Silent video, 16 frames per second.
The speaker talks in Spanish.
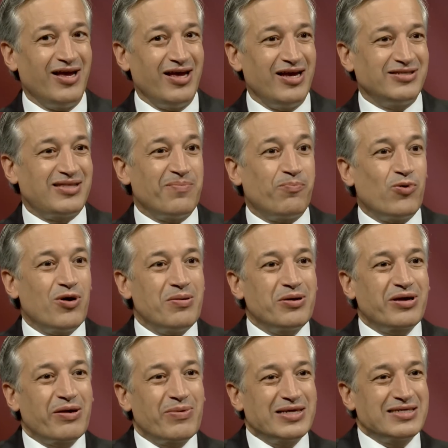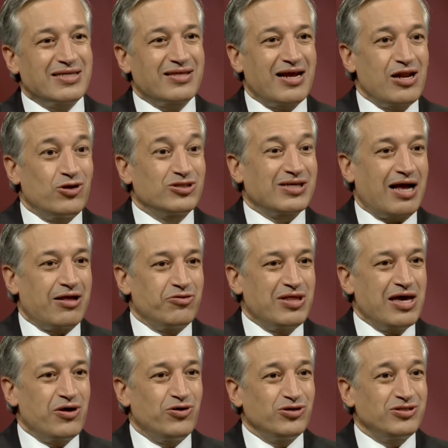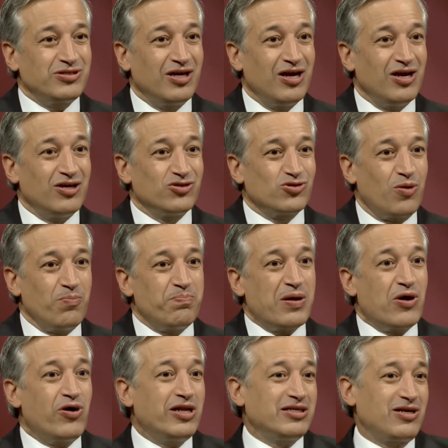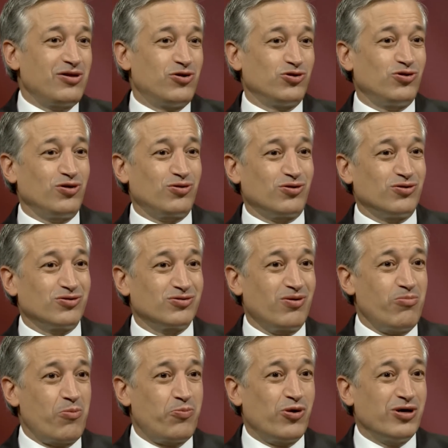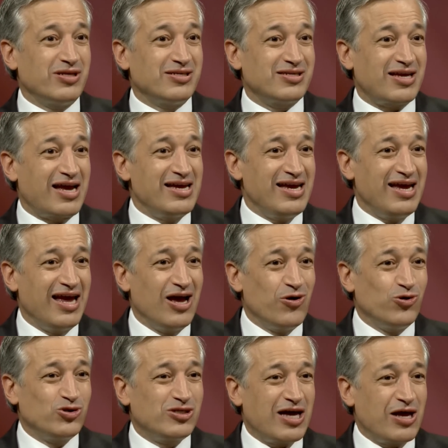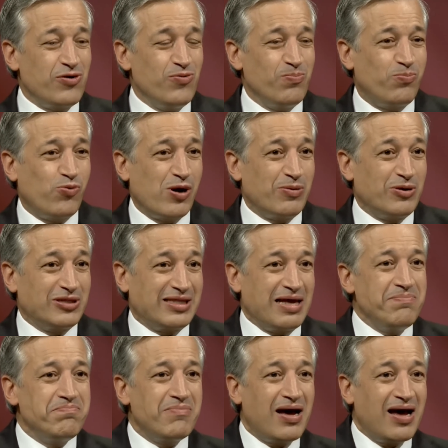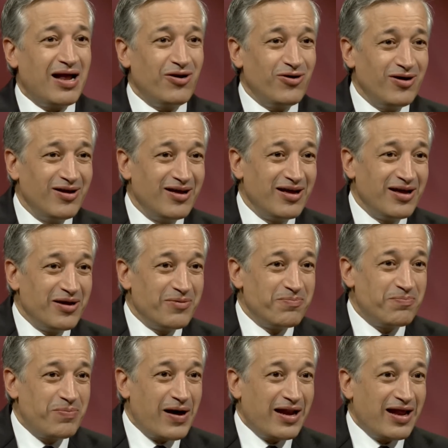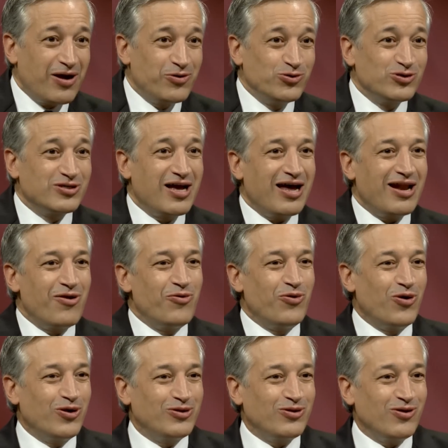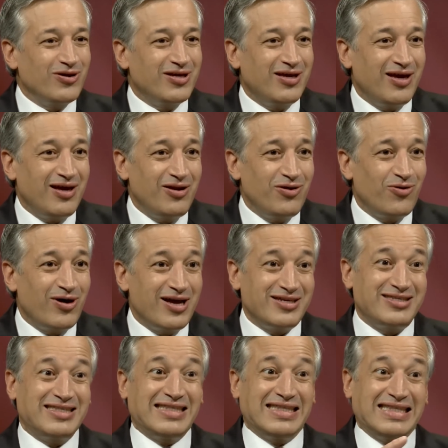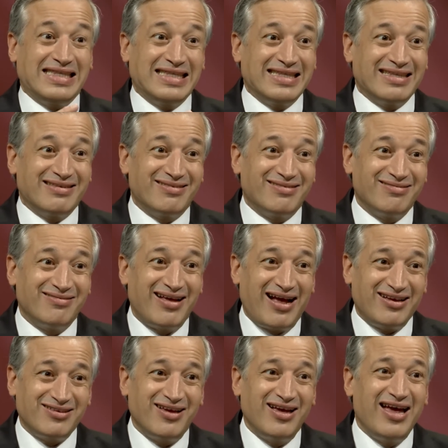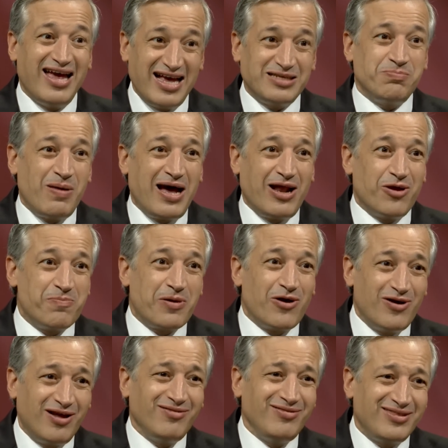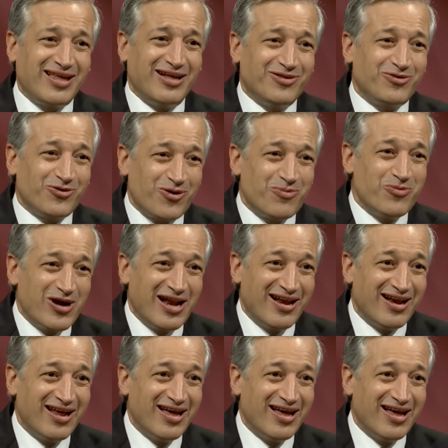este pueblo que vas a traer los caldeos son peores que nosotros. ¿Cómo puedes ahí usar un pueblo tan malo para juzgar a un otro que no es... Ah, es malo, pero no tanto como él.